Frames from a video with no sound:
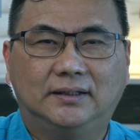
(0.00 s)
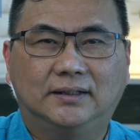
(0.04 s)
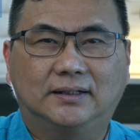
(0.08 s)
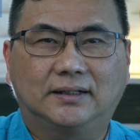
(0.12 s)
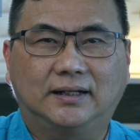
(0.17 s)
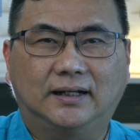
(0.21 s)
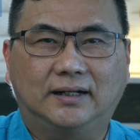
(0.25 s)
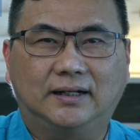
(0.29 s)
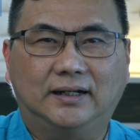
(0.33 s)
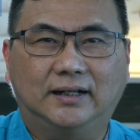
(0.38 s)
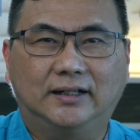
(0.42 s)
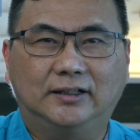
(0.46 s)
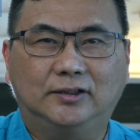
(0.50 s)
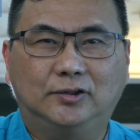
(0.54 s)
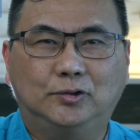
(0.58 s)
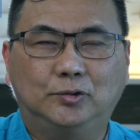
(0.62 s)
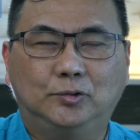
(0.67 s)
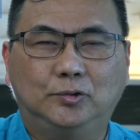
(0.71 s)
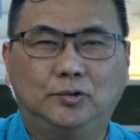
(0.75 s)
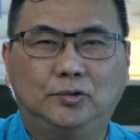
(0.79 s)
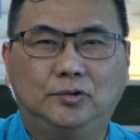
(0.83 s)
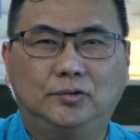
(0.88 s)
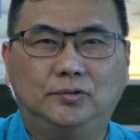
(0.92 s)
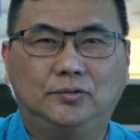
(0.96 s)
Karena
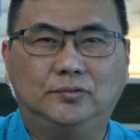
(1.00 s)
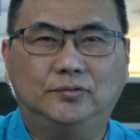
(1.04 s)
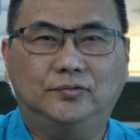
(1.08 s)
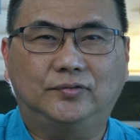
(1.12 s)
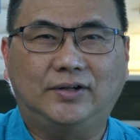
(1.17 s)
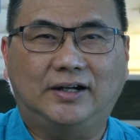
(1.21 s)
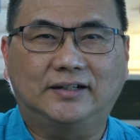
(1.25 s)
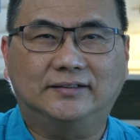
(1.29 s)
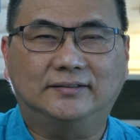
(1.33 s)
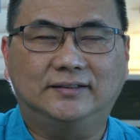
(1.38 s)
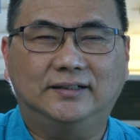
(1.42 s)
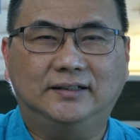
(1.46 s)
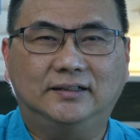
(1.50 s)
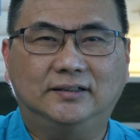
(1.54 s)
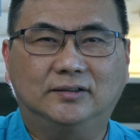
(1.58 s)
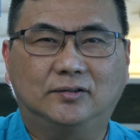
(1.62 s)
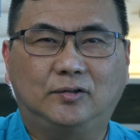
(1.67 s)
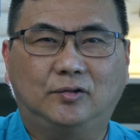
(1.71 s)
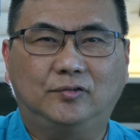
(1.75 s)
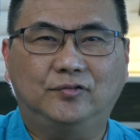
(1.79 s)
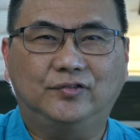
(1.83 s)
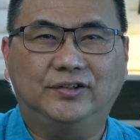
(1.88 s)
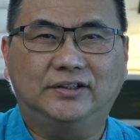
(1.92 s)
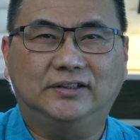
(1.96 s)
itu, vaksin
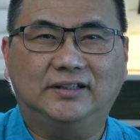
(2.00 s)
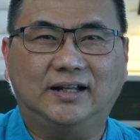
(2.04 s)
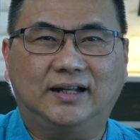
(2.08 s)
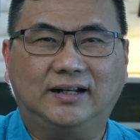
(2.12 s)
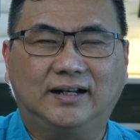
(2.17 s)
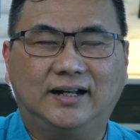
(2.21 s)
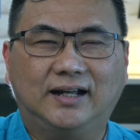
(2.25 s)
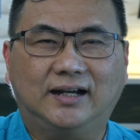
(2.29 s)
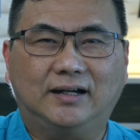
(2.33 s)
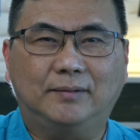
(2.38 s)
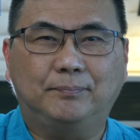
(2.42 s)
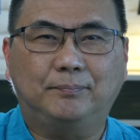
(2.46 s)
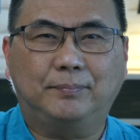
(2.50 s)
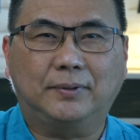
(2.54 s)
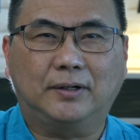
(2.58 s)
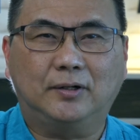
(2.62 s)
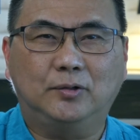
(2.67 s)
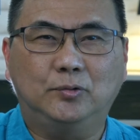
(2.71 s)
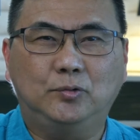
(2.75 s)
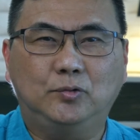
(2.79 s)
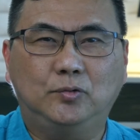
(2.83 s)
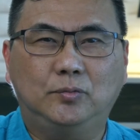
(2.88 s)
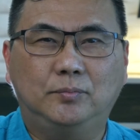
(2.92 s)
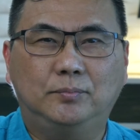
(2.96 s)
COVID anak
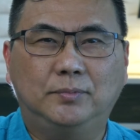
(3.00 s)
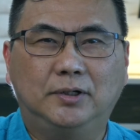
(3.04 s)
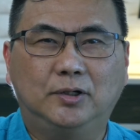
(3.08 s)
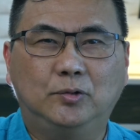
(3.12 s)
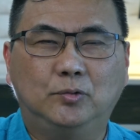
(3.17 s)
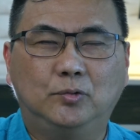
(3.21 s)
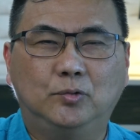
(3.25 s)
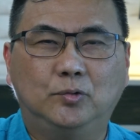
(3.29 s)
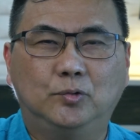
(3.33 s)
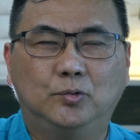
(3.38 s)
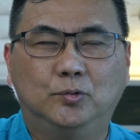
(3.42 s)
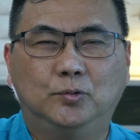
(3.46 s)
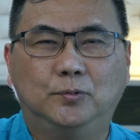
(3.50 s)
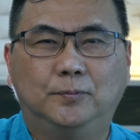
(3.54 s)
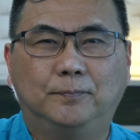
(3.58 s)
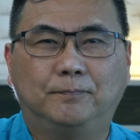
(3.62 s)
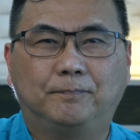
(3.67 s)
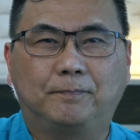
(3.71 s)
perlu menunggu.